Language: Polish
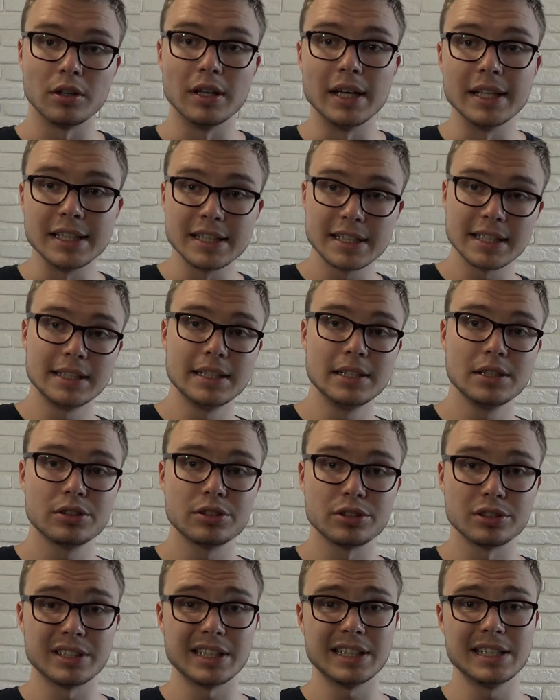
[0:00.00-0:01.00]
Kolejny
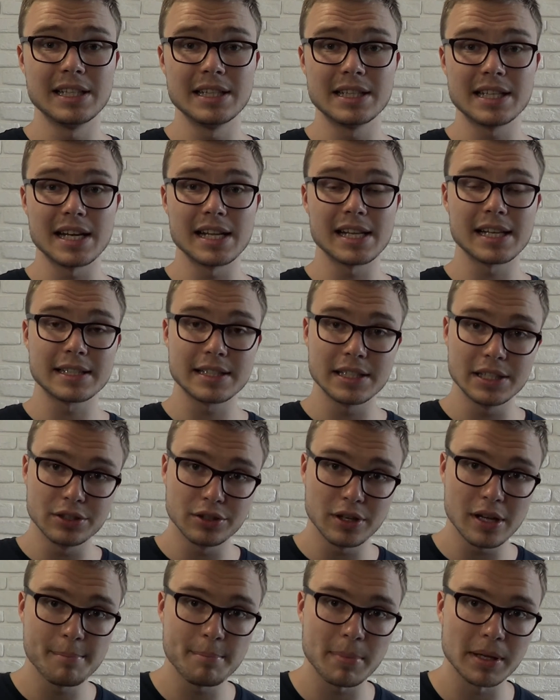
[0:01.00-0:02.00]
talent to talent
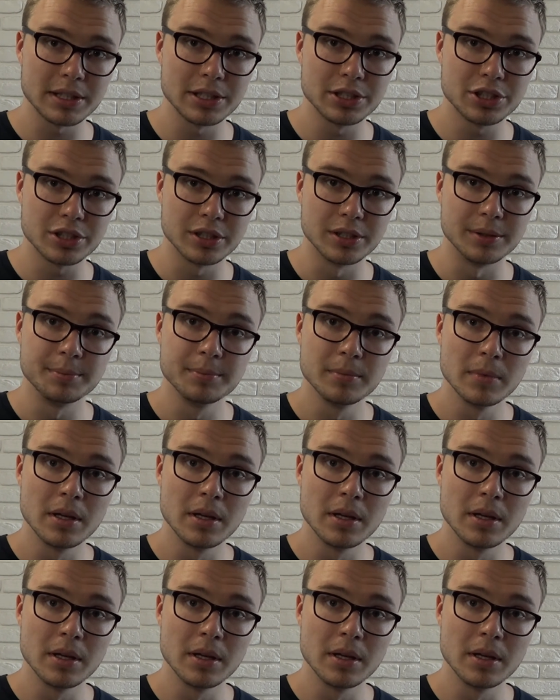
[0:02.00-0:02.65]
relacyjno-empatyczny.